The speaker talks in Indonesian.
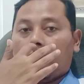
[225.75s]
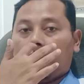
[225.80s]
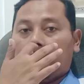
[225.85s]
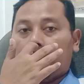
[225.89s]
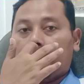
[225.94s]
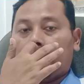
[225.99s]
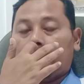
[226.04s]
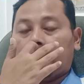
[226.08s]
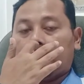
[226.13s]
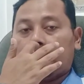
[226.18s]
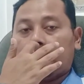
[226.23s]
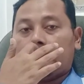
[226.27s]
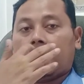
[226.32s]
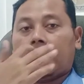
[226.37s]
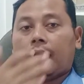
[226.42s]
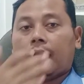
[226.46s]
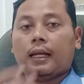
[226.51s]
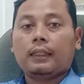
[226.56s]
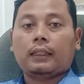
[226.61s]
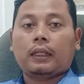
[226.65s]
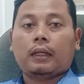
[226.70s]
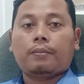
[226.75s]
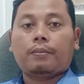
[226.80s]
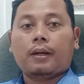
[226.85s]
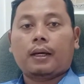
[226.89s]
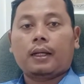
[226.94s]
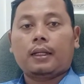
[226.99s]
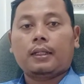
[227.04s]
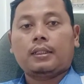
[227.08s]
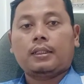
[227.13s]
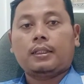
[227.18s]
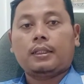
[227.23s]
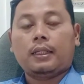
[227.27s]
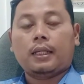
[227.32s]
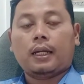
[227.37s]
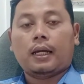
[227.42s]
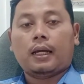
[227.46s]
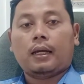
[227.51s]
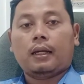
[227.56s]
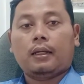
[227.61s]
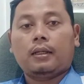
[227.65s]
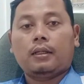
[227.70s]
Dengan jarak antar baris
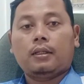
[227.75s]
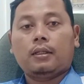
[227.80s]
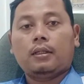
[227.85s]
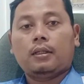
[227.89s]
dia